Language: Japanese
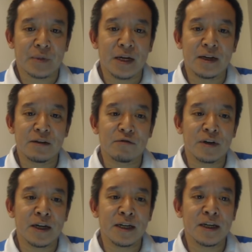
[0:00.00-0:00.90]
えー、動
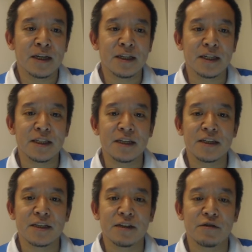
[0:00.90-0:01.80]
画だったんで
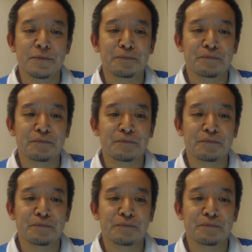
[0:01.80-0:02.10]
すけど